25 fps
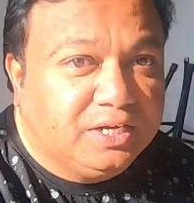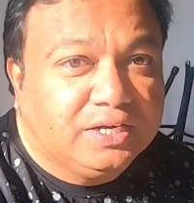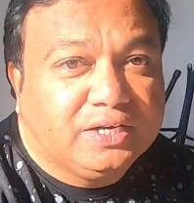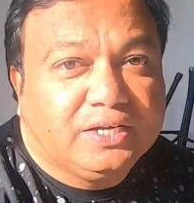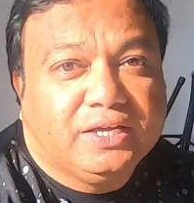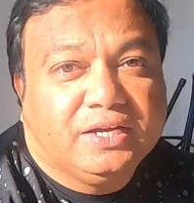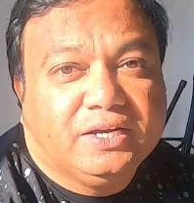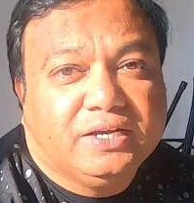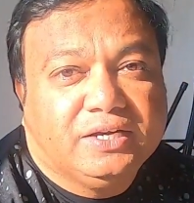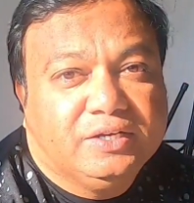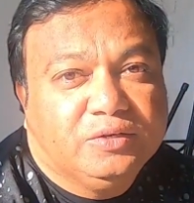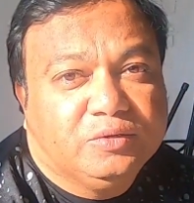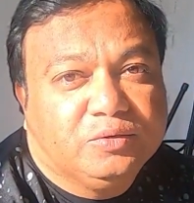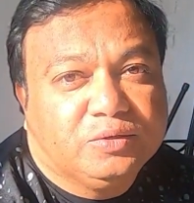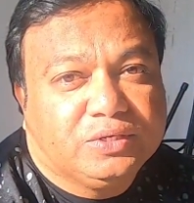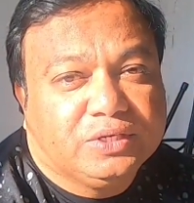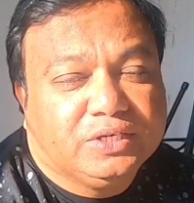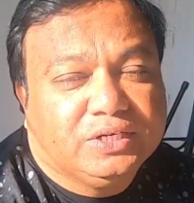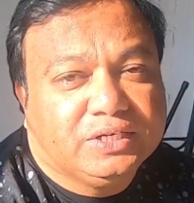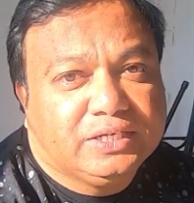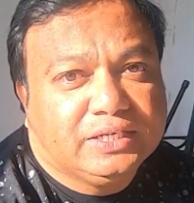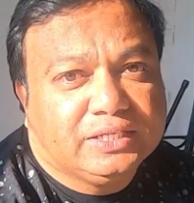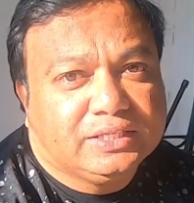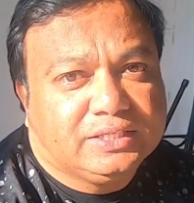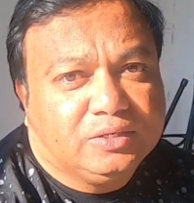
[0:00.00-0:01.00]
करके रेडी होके
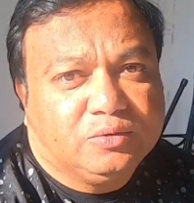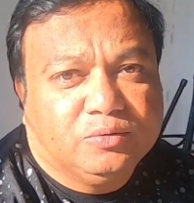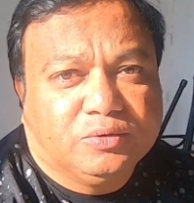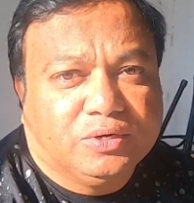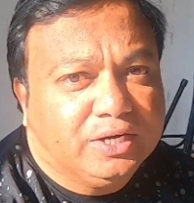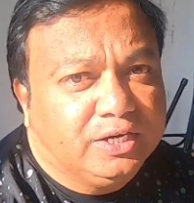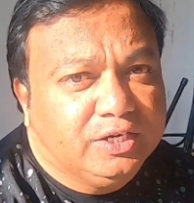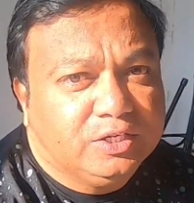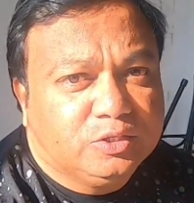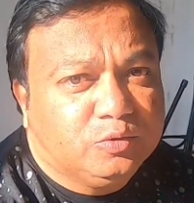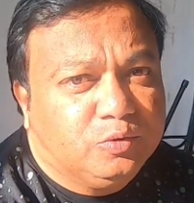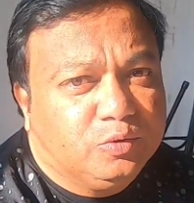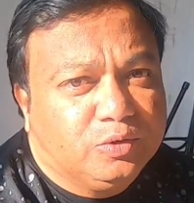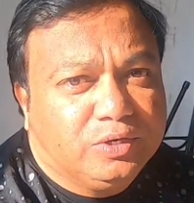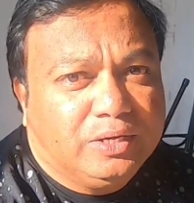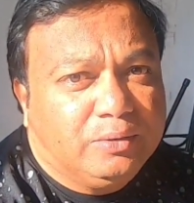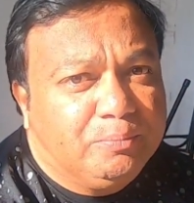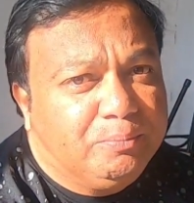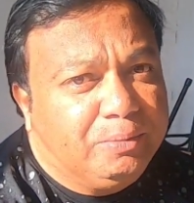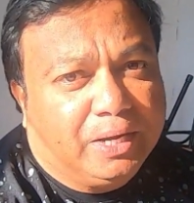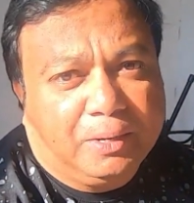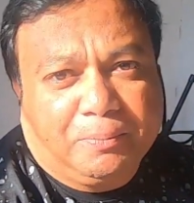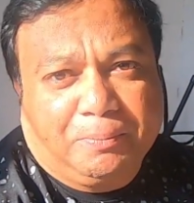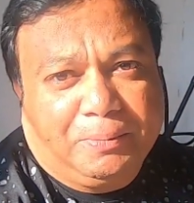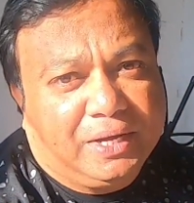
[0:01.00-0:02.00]
निकलता हूँ रेडी तो हो गया
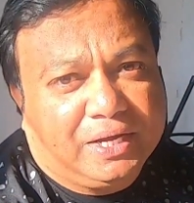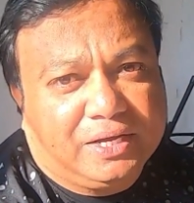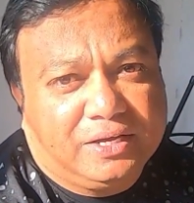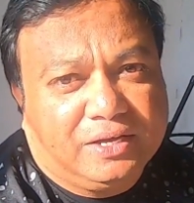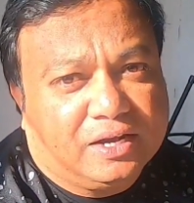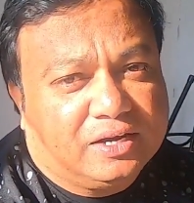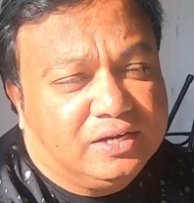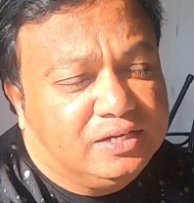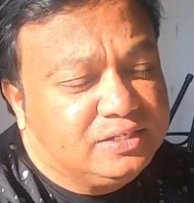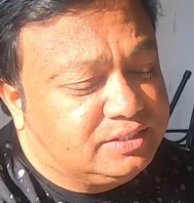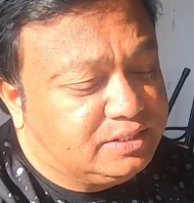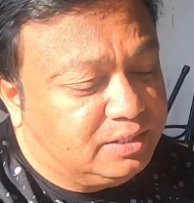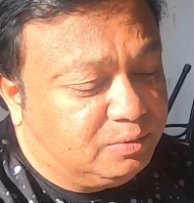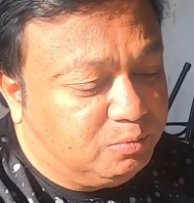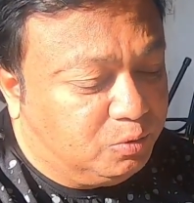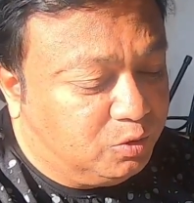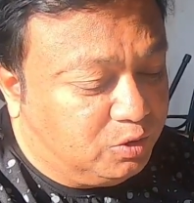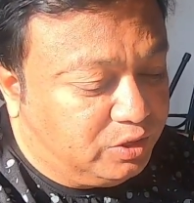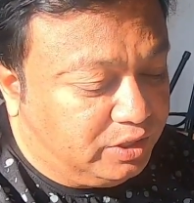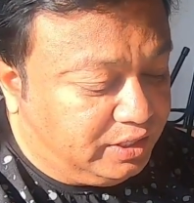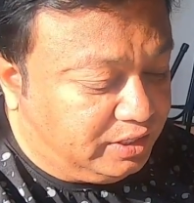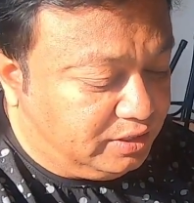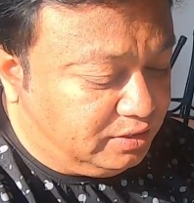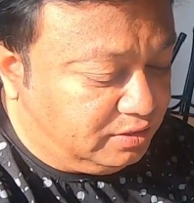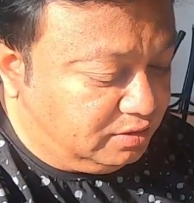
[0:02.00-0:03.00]
बैग पैक कर ली सब हो
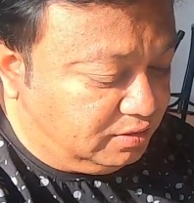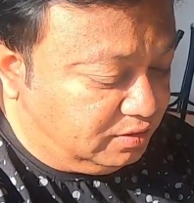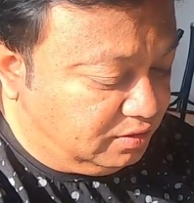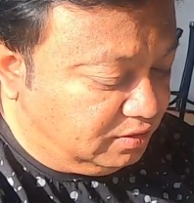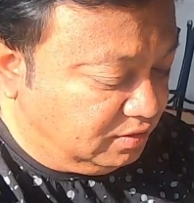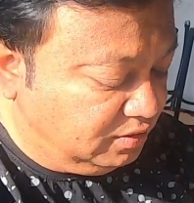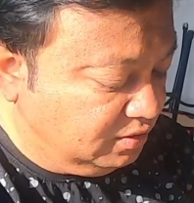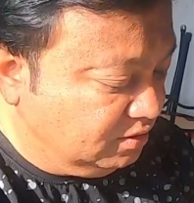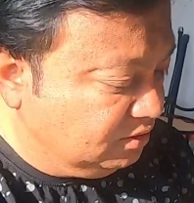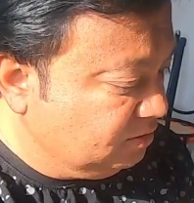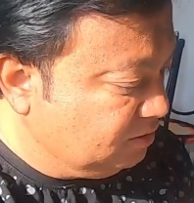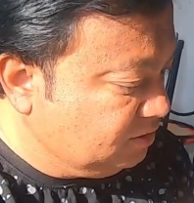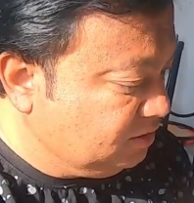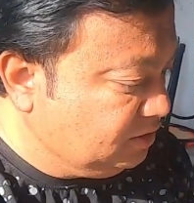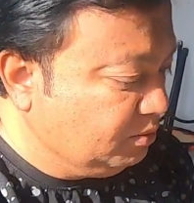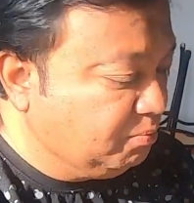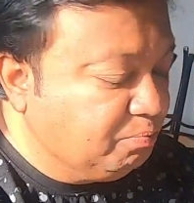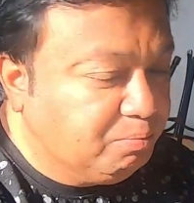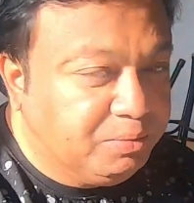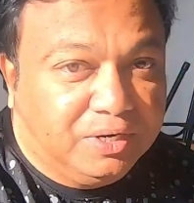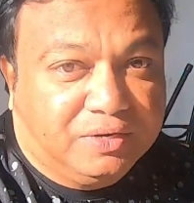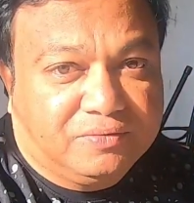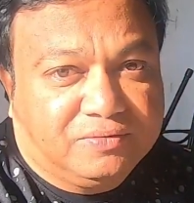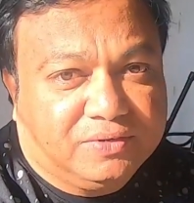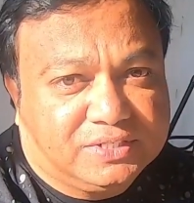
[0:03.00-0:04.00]
गया सिर्फ
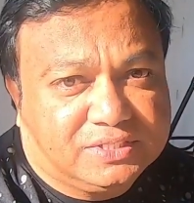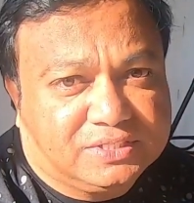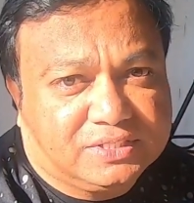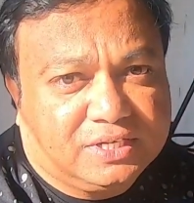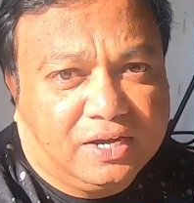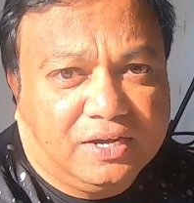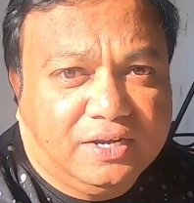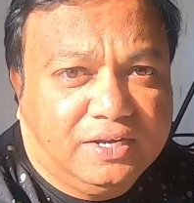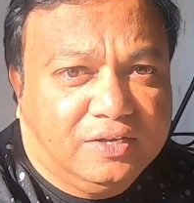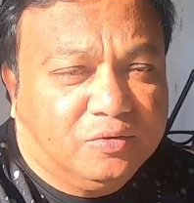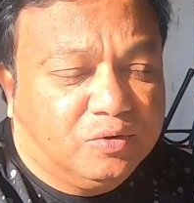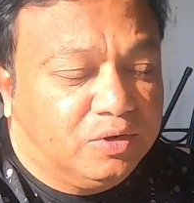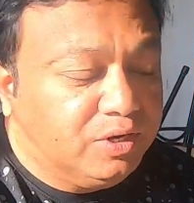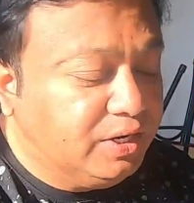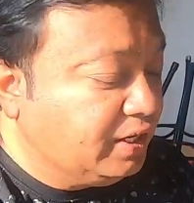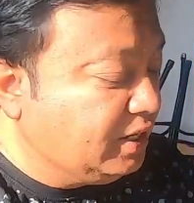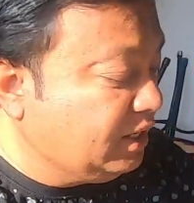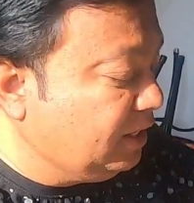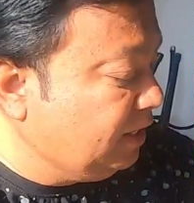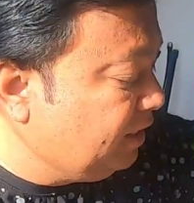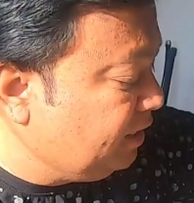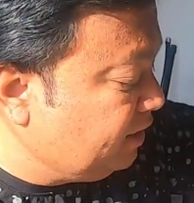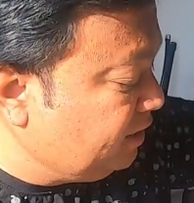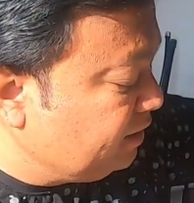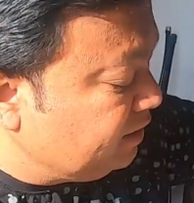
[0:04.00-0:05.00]
ब्रेकफास्ट करना है और
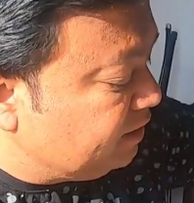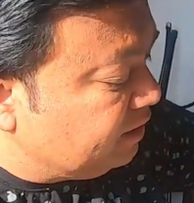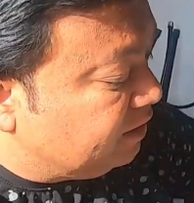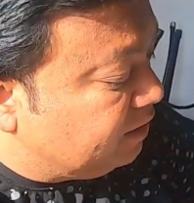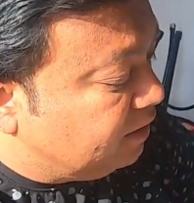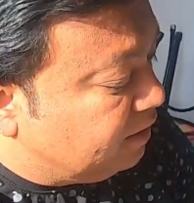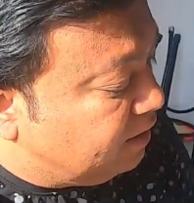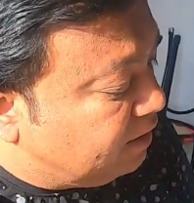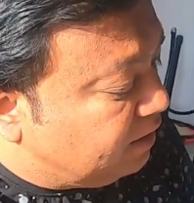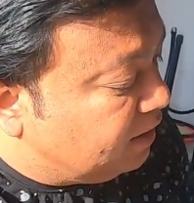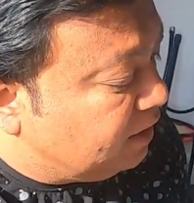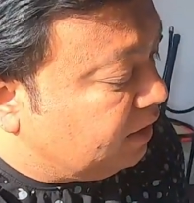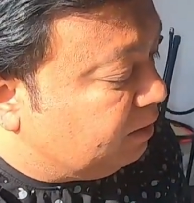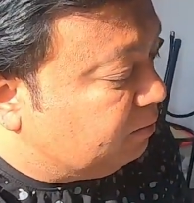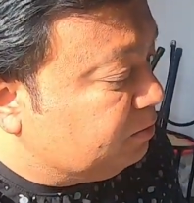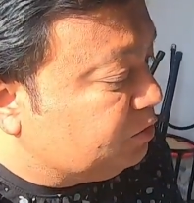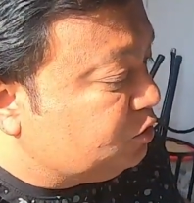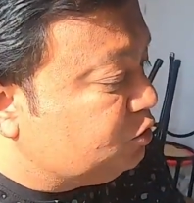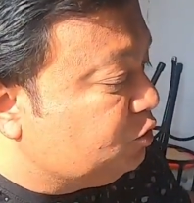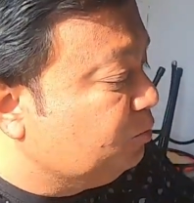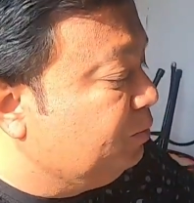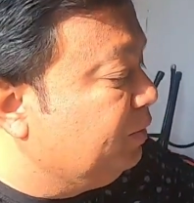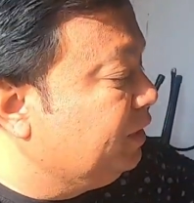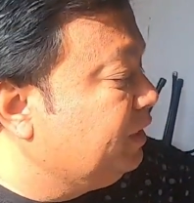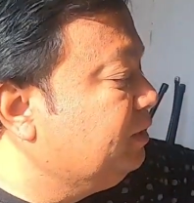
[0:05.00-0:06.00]
निकलना है अभी
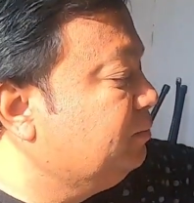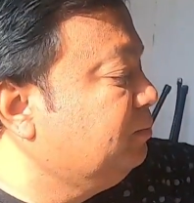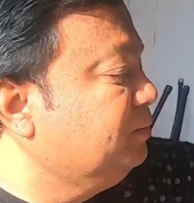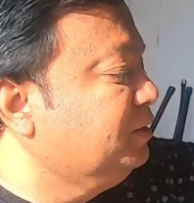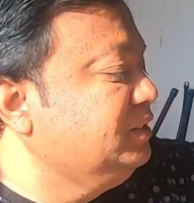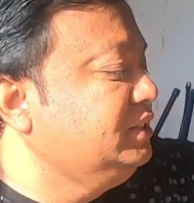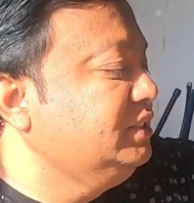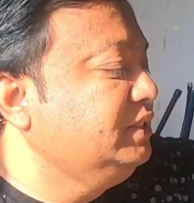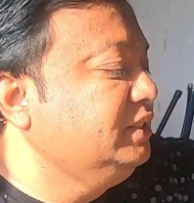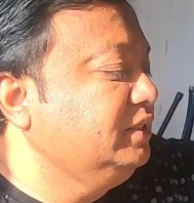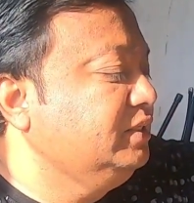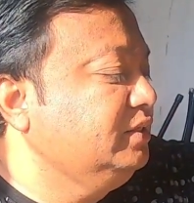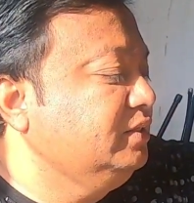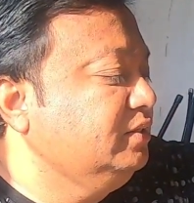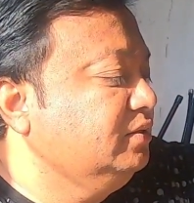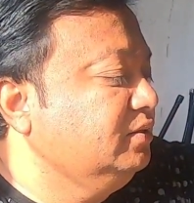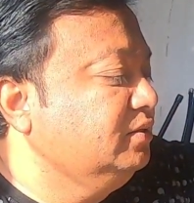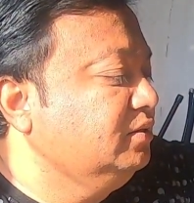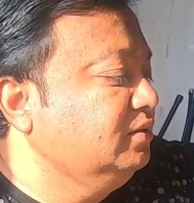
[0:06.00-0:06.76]
सुबह के बजे है